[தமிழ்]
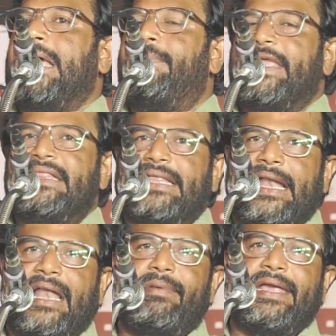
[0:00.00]
அப்ப இந்த
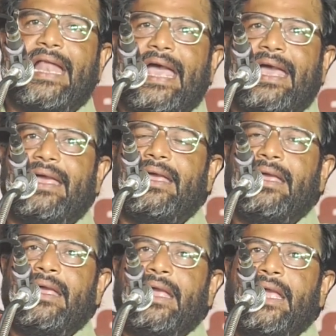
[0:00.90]
நிலைமையில
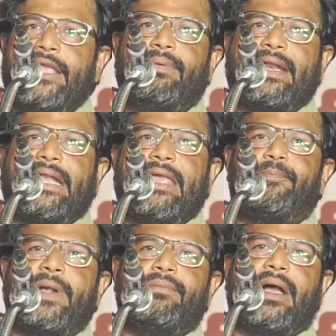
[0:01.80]
இவர்கள்
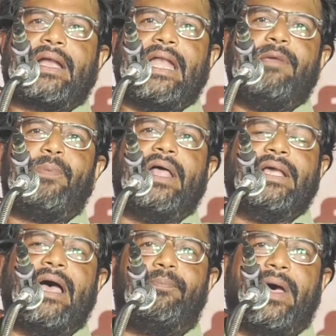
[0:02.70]
எப்படி மக்களை
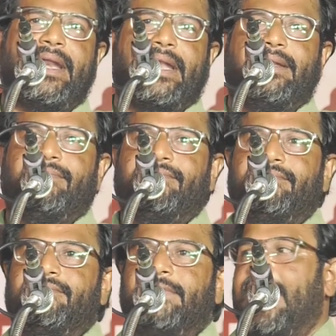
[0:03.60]
பாதுகாப்பார்கள்
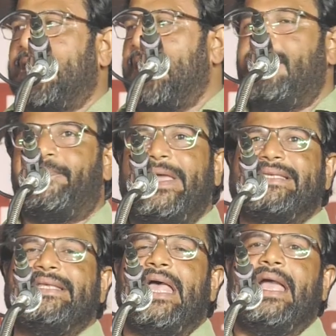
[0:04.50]
ஏற்கனவே
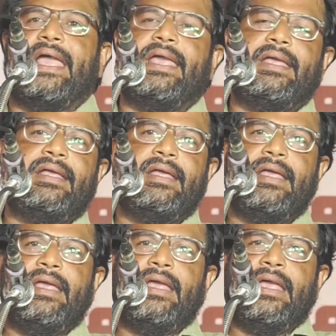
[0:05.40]
பேசினாங்க
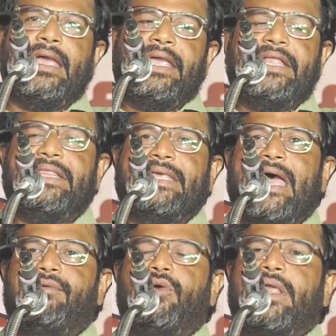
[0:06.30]

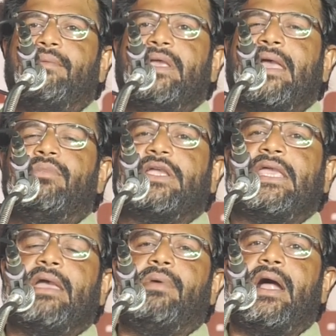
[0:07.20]
இந்தியாவினுடைய மிக
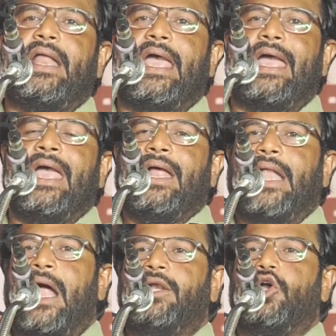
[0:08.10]
முக்கியமான
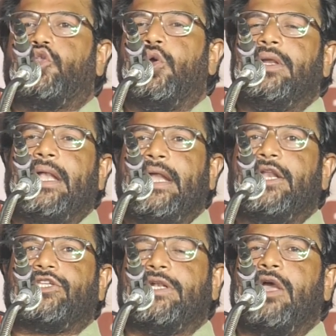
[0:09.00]
நான்கு தூண்கள்
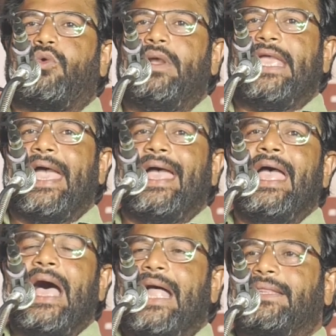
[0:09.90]
என்று சொல்லக்கூடிய
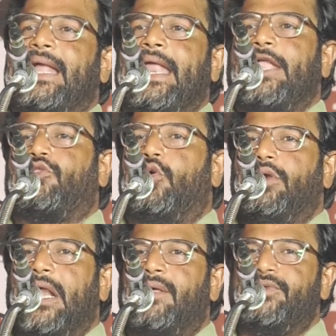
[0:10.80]
அத்தனை
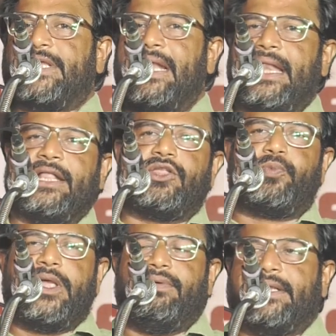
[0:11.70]
தூண்களும் செல்லரித்து
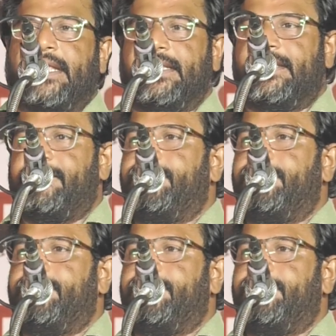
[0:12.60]
போய்விட்டது